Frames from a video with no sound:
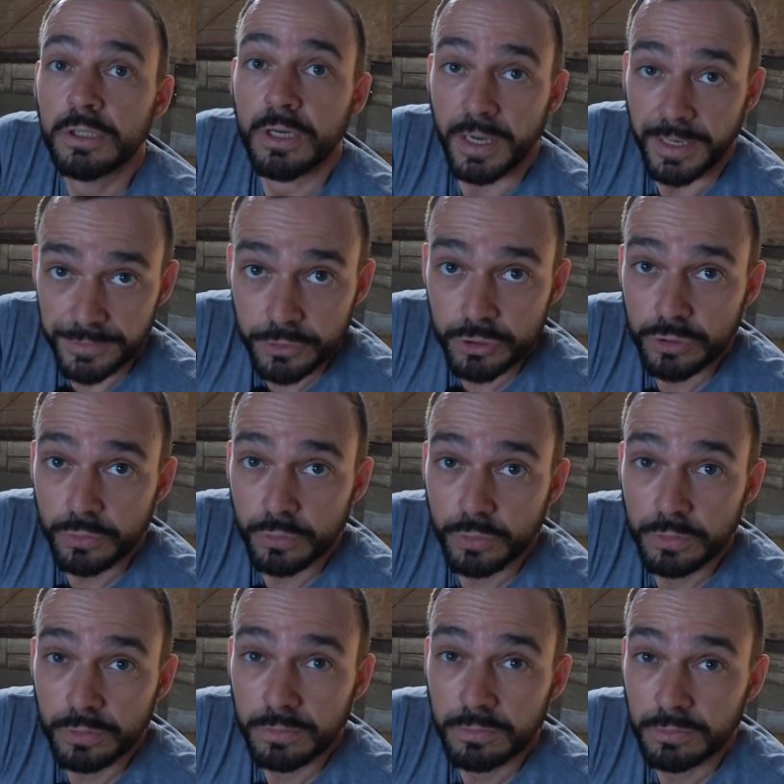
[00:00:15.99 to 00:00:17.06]

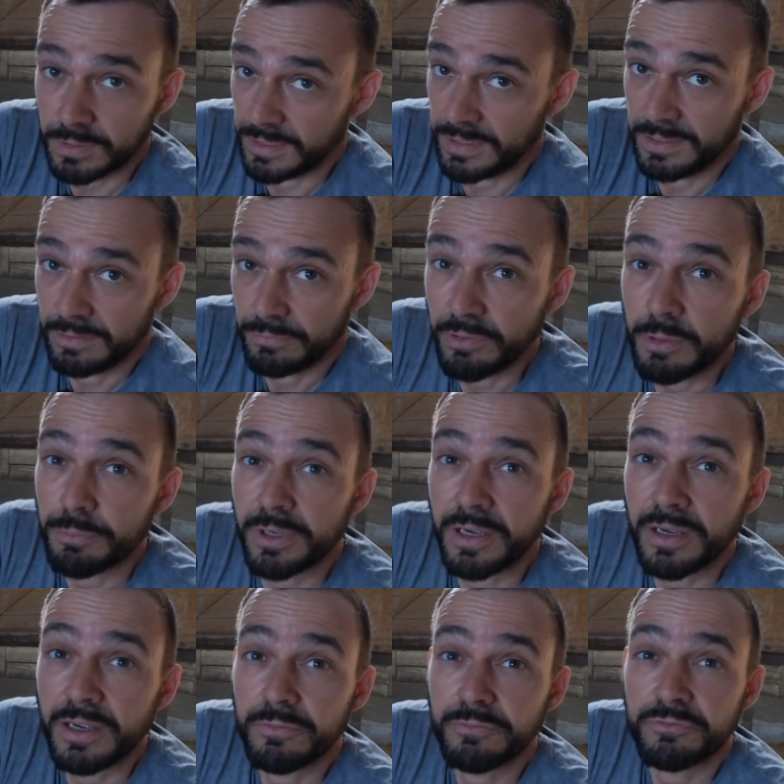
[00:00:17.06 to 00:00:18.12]
Leinenstroh, klar, weil wir,